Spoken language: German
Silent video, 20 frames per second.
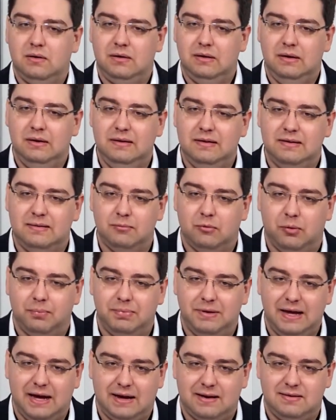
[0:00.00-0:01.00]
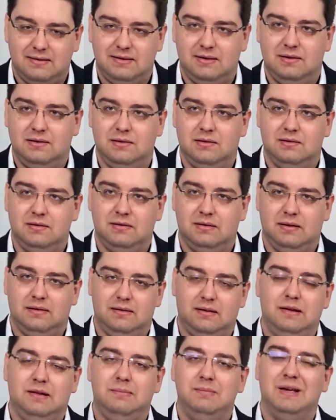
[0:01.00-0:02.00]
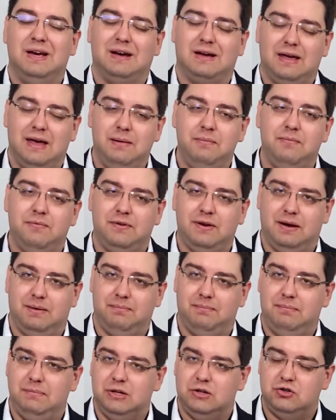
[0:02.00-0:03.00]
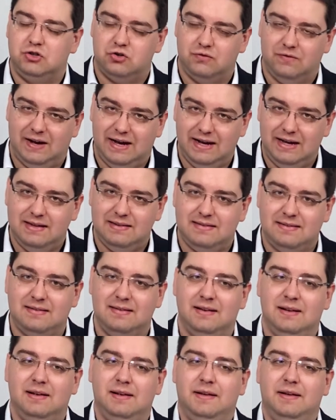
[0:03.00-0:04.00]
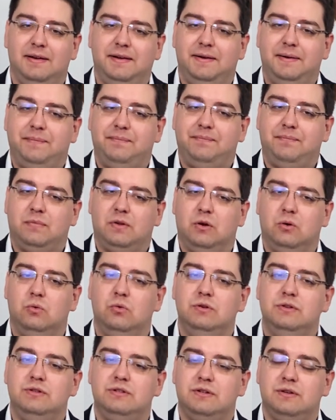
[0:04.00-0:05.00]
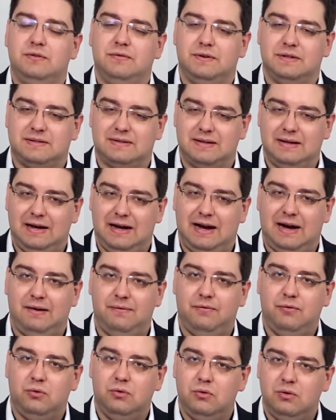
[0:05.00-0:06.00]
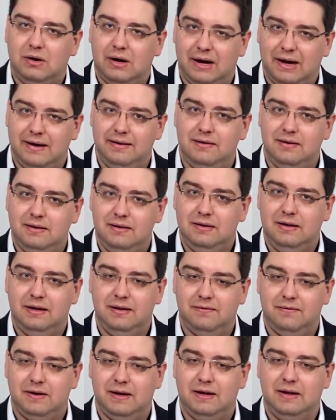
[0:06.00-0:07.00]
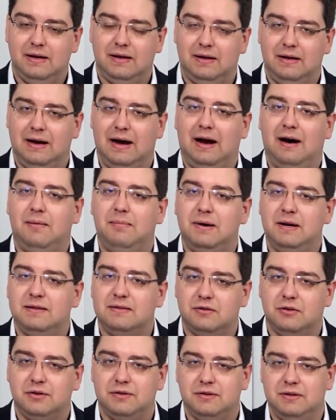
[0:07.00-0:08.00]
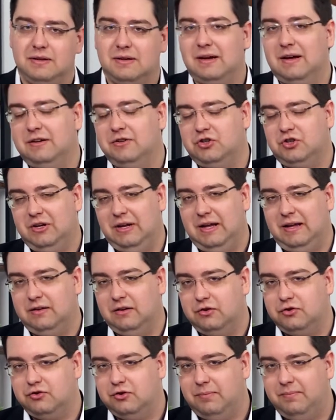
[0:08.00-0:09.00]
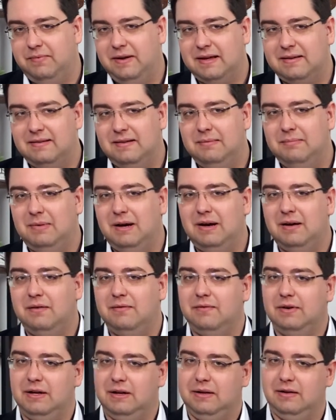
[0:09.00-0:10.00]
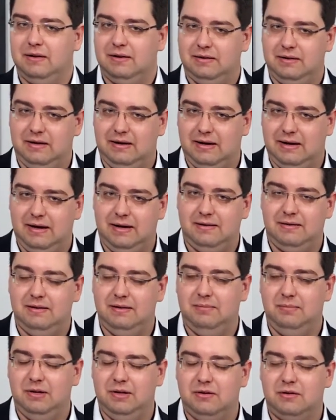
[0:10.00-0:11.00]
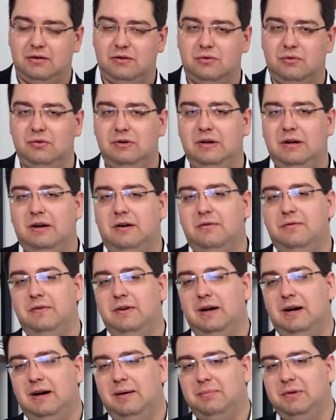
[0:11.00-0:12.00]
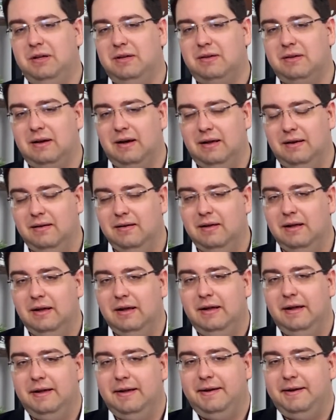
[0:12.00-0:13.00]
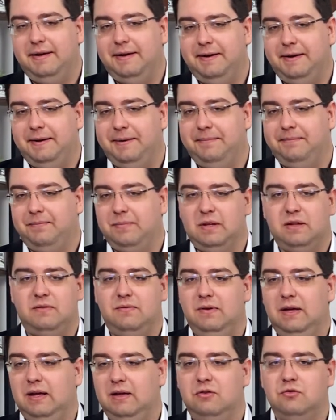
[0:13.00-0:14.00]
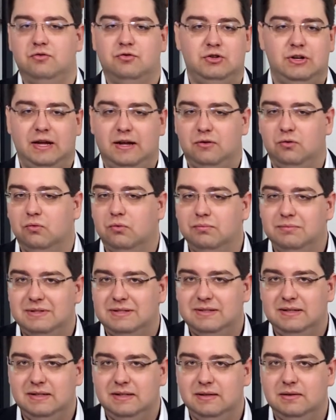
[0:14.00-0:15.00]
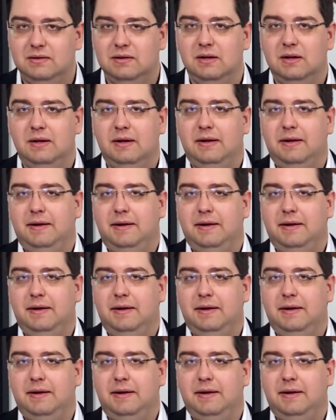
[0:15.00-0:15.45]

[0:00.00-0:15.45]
in diesem Objekt, das ich mir erkämpft habe, mit Schweiß, und Versklavung an den jeweiligen Arbeitsort. Ich kann schlecht einen Jobwechsel machen, weil ich ja die Raten im Hintergrund laufen habe. Ich kann ähm, deswegen schlecht umziehen.